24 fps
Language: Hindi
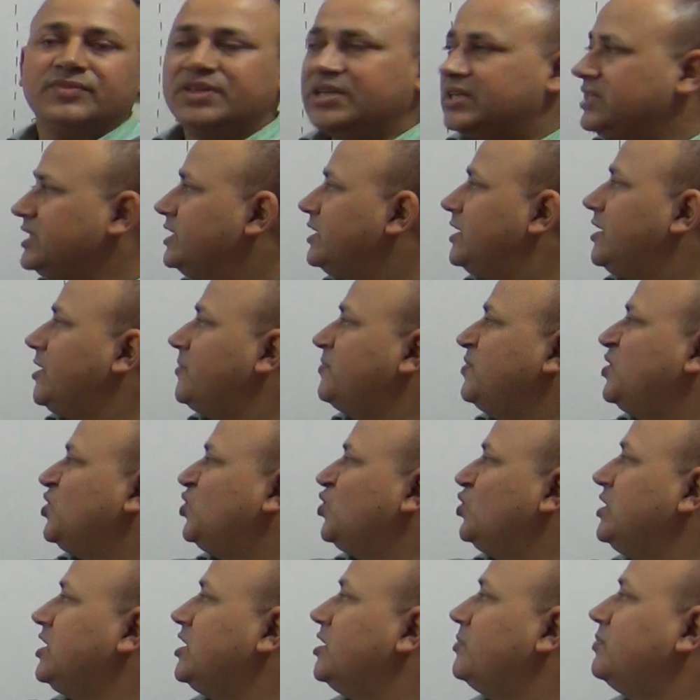है ना अब
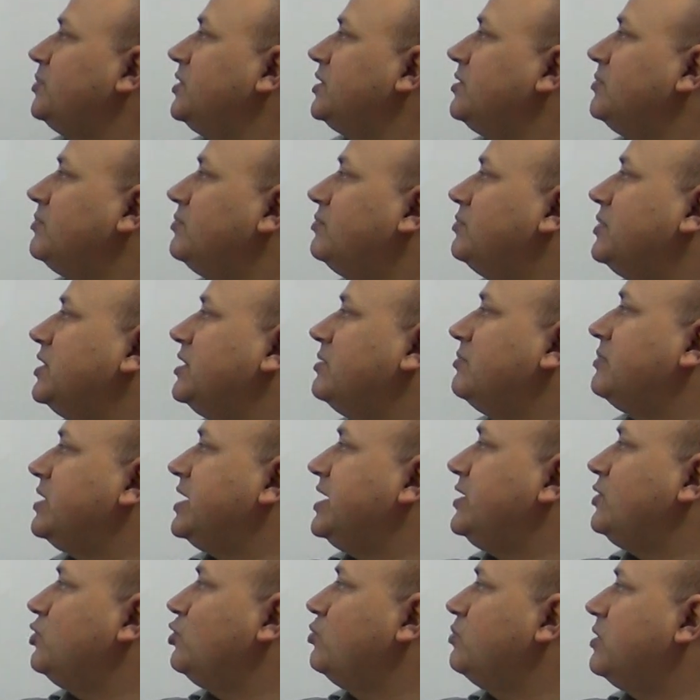देखो यहाँ पर वन
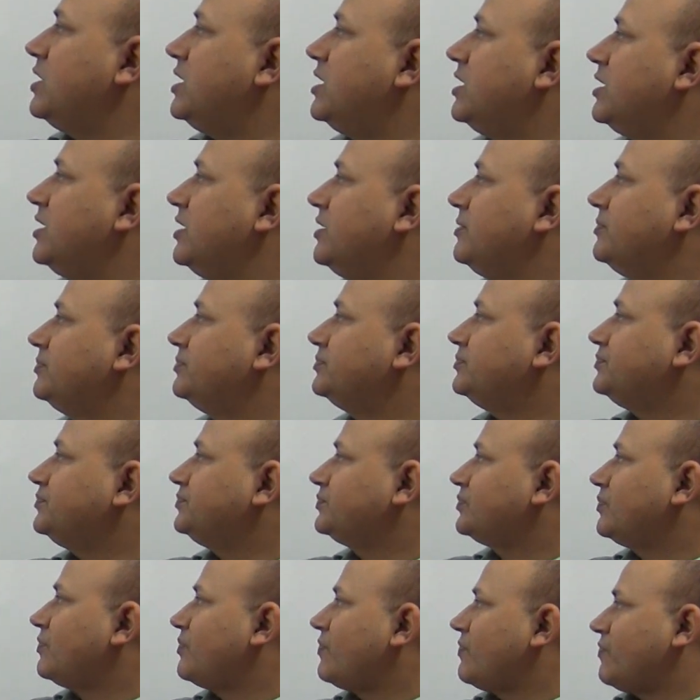बाई टू बाहर है
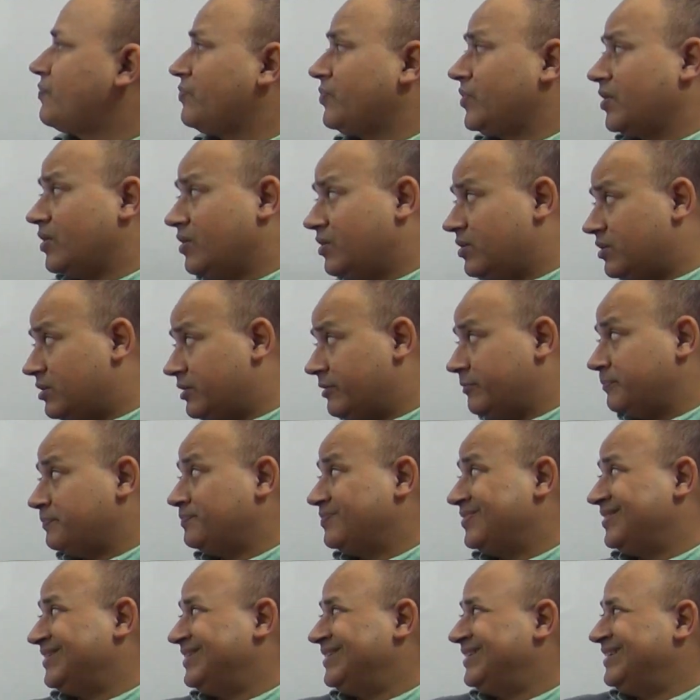और
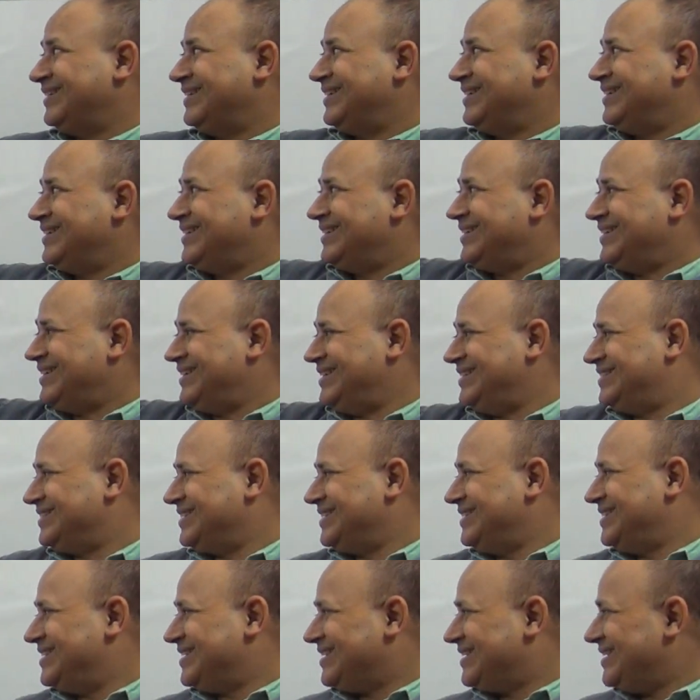
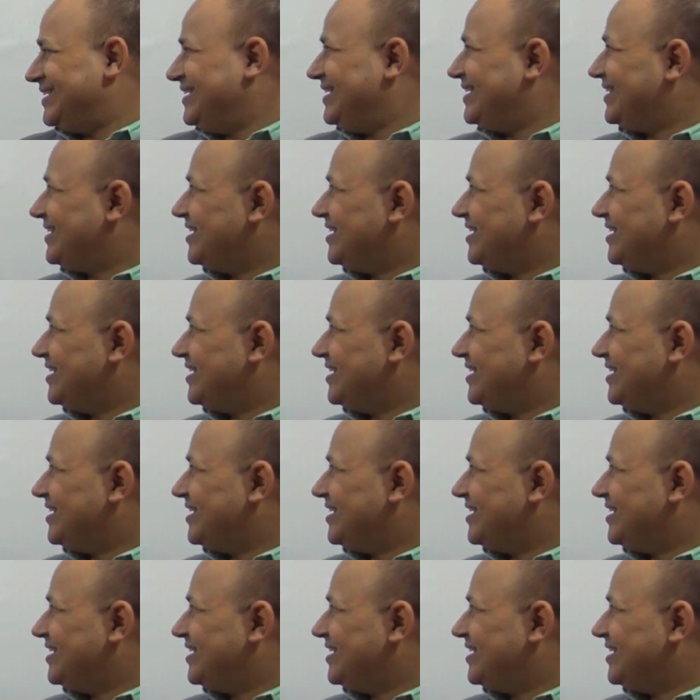इसकी जगह ये